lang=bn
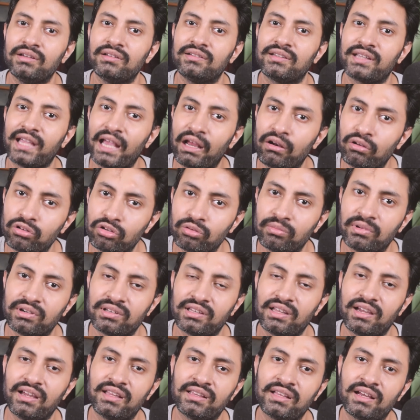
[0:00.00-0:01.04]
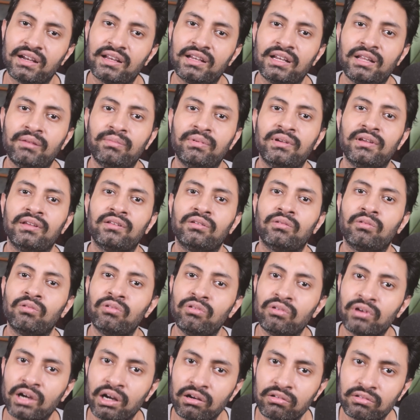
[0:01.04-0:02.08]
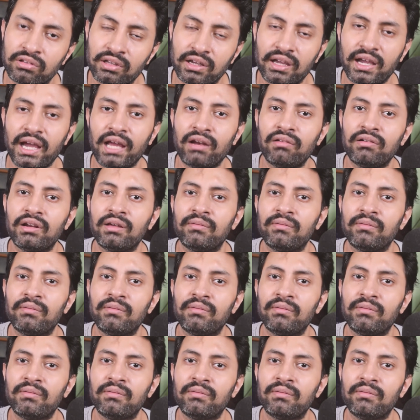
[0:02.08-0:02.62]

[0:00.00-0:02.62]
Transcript: যে কেন তোমার থেকে তারা নেবে অন্য কারো থেকে কেন